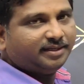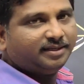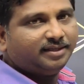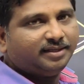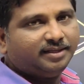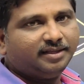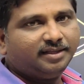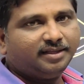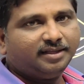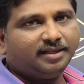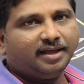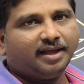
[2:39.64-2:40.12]
అంటే
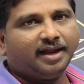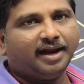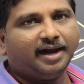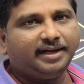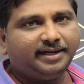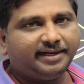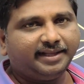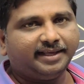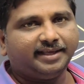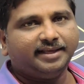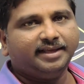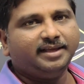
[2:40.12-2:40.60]

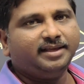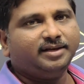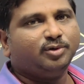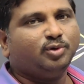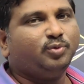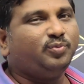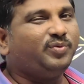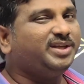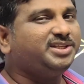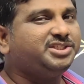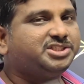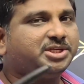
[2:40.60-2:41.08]
అంటే
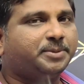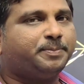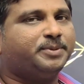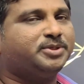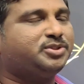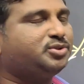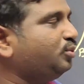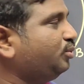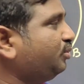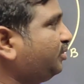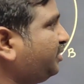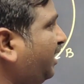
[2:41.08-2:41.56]
నువ్వేం
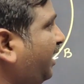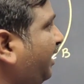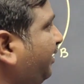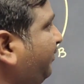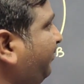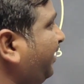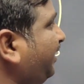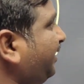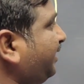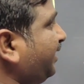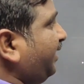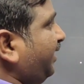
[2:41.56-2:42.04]
చెప్పచ్చు
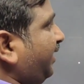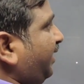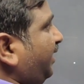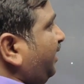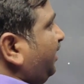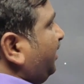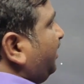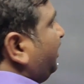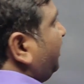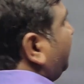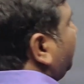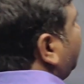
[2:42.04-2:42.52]
సార్ వెంటనే